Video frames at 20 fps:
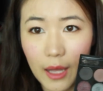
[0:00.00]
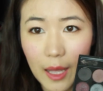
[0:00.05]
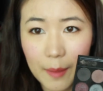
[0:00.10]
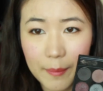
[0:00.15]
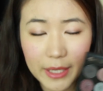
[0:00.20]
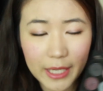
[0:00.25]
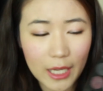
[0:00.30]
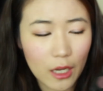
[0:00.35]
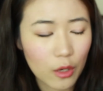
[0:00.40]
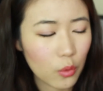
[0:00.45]
还
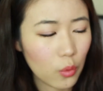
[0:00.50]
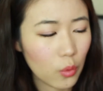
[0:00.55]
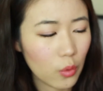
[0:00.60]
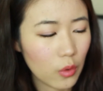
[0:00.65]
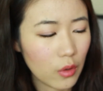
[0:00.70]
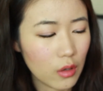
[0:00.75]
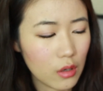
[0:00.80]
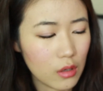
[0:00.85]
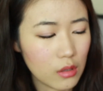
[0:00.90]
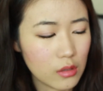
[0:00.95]
没看
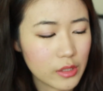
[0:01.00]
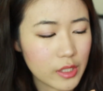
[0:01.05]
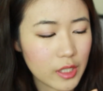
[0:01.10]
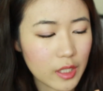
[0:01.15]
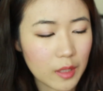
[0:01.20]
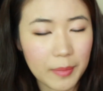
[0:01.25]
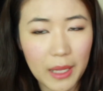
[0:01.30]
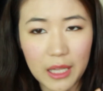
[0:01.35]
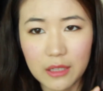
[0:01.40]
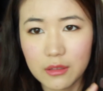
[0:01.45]
过这
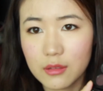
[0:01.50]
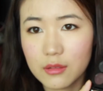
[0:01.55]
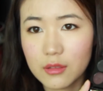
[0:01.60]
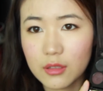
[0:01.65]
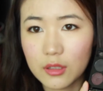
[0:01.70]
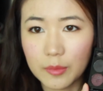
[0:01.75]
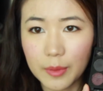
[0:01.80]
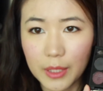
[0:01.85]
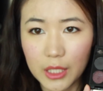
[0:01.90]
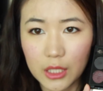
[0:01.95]
个盘子
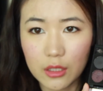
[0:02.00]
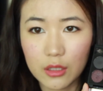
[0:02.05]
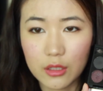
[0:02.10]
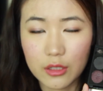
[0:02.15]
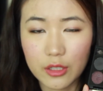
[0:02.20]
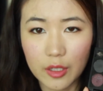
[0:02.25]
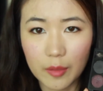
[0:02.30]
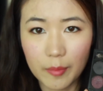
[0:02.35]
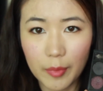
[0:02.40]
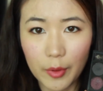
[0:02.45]
测评的
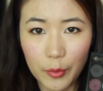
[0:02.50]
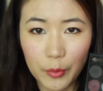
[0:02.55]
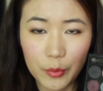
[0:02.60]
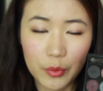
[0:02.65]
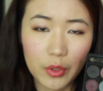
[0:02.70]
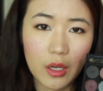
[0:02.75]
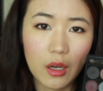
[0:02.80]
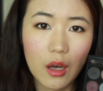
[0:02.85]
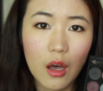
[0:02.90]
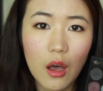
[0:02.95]
这个朋友
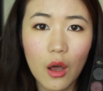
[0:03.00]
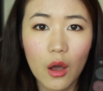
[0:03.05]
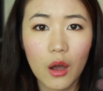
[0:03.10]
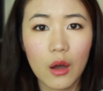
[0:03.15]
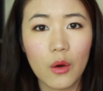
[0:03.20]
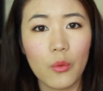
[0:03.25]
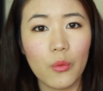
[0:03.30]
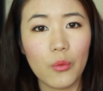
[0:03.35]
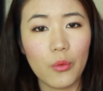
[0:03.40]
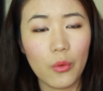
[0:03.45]
呢，
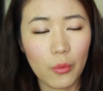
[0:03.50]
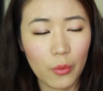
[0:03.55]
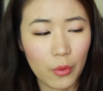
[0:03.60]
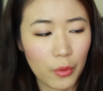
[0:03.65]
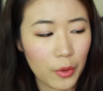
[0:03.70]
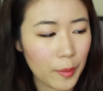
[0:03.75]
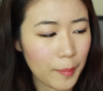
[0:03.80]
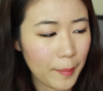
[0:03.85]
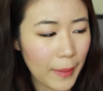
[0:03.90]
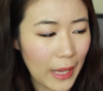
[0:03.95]
我我
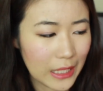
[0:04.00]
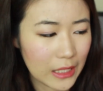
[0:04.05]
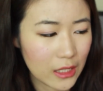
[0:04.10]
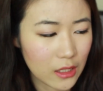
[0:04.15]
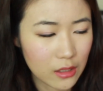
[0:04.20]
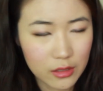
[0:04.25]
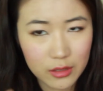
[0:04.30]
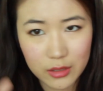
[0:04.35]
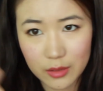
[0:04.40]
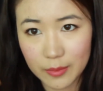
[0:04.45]
会把那
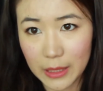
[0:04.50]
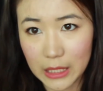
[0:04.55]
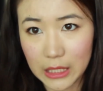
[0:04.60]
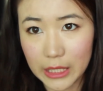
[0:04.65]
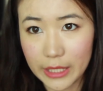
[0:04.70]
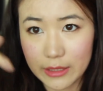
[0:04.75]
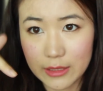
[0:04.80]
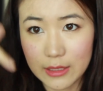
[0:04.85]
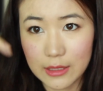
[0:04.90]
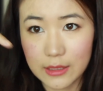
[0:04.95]
个视频
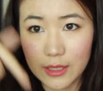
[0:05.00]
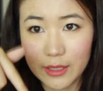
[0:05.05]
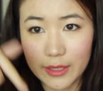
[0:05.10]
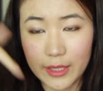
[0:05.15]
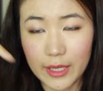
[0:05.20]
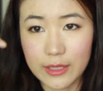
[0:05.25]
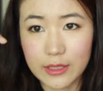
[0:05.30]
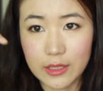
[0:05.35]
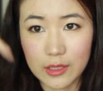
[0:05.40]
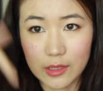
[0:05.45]
链接贴
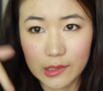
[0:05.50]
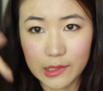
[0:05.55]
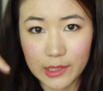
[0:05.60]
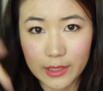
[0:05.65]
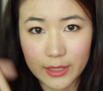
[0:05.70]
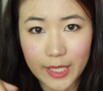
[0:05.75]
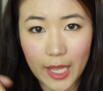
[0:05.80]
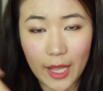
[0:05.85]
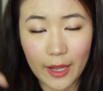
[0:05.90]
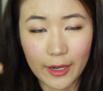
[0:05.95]
在这个
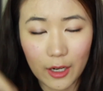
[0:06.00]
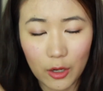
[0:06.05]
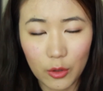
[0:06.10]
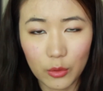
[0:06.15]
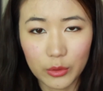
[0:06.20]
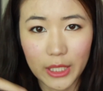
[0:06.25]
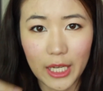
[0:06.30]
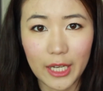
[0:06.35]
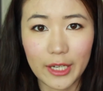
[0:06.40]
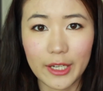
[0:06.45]
底下，然
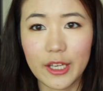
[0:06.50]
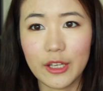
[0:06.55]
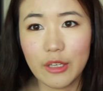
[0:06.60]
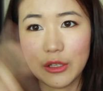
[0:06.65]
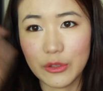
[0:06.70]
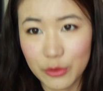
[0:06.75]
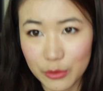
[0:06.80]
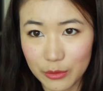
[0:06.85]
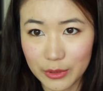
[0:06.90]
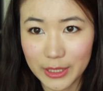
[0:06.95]
后大家可以
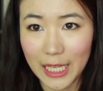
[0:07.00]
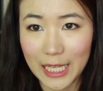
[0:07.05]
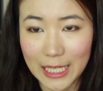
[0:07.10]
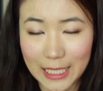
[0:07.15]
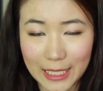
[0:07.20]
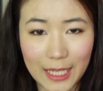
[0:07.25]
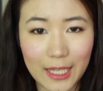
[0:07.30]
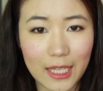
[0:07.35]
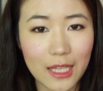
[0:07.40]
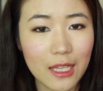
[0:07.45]
去看一
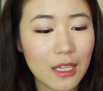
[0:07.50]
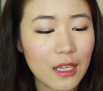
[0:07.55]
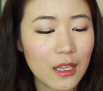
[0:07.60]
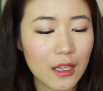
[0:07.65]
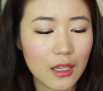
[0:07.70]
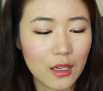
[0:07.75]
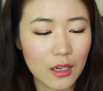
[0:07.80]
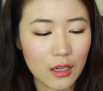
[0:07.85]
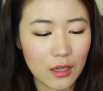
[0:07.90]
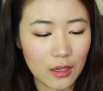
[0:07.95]
看。
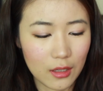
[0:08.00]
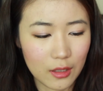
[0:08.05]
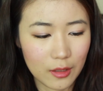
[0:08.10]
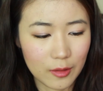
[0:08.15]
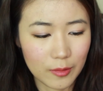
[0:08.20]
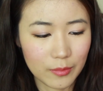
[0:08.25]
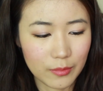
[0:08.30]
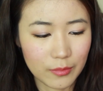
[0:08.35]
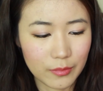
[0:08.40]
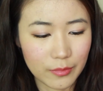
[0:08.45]

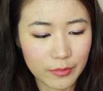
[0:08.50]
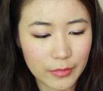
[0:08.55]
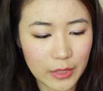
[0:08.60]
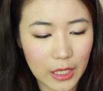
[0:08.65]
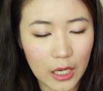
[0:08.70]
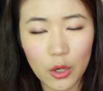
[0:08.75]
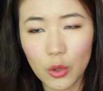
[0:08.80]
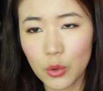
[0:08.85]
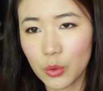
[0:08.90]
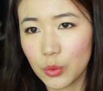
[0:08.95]
嗯，
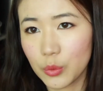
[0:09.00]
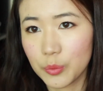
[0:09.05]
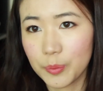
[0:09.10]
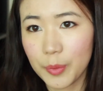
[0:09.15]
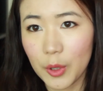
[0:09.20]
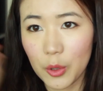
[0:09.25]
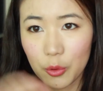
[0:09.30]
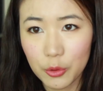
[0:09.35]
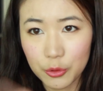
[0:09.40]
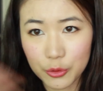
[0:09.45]
然后
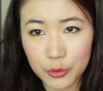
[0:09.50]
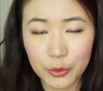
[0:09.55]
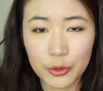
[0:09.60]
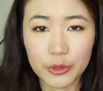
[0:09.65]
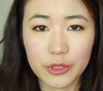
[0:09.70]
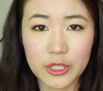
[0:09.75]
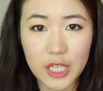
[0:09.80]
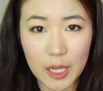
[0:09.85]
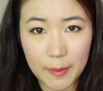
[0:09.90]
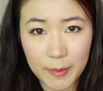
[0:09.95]
包括所有
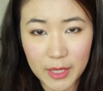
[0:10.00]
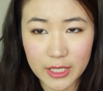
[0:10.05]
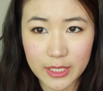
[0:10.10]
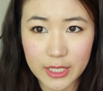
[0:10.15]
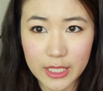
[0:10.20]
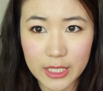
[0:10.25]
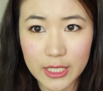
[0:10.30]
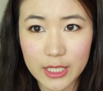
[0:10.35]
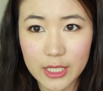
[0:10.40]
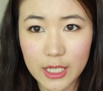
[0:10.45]
的产品
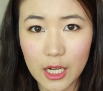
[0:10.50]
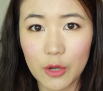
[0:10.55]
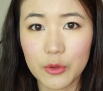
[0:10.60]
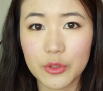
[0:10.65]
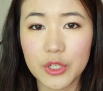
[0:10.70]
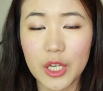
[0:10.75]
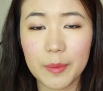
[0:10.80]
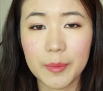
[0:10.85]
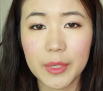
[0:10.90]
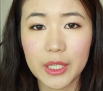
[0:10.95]
信息，然后
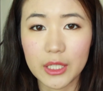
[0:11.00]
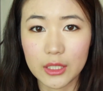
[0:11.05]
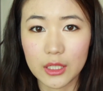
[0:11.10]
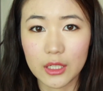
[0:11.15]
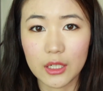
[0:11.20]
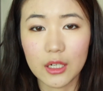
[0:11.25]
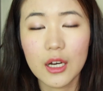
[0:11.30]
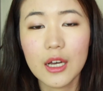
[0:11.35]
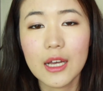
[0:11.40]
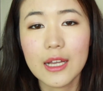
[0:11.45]
产品
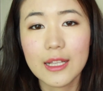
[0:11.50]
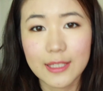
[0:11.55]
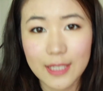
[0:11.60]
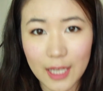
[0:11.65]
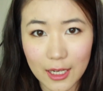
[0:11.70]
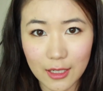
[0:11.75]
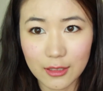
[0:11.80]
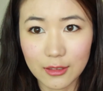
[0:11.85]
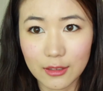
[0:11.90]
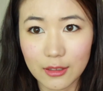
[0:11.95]
的
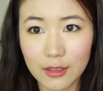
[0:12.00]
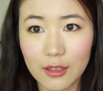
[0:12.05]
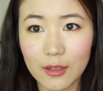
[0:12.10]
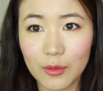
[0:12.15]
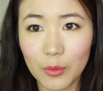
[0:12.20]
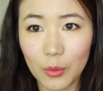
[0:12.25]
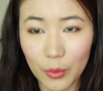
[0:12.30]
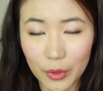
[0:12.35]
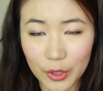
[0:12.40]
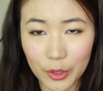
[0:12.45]
价
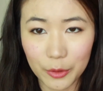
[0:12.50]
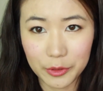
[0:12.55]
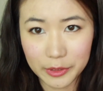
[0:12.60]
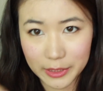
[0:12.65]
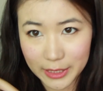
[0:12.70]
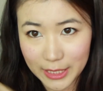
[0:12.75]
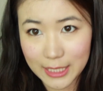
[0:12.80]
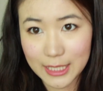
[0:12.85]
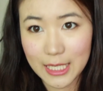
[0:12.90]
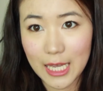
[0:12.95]
格我也会
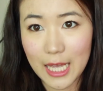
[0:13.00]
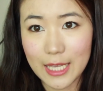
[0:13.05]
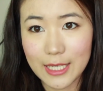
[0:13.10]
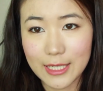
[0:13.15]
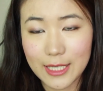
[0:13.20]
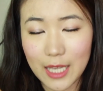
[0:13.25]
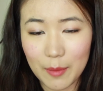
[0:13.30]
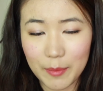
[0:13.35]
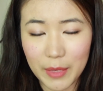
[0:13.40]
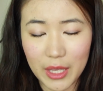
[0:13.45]
贴在
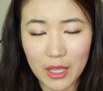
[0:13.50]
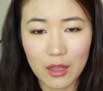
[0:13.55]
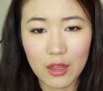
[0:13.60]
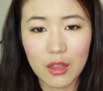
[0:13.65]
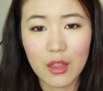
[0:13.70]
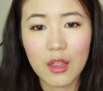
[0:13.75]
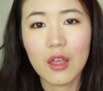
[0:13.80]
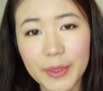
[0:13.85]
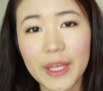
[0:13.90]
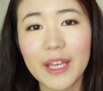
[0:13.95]
下面，
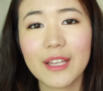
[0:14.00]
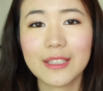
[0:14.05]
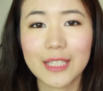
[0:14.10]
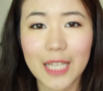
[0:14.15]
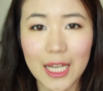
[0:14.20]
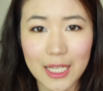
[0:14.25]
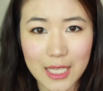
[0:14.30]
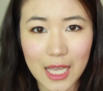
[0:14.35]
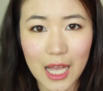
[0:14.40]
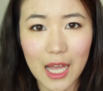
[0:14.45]
便
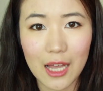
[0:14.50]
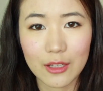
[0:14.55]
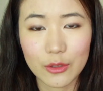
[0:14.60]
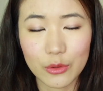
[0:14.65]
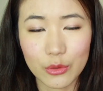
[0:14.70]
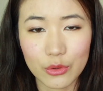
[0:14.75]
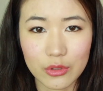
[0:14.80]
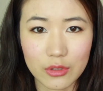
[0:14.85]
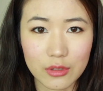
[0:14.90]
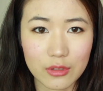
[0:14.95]
大家
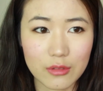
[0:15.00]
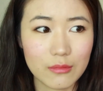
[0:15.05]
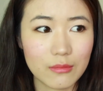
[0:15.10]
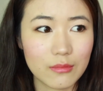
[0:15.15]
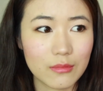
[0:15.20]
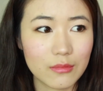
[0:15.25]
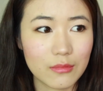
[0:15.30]
就是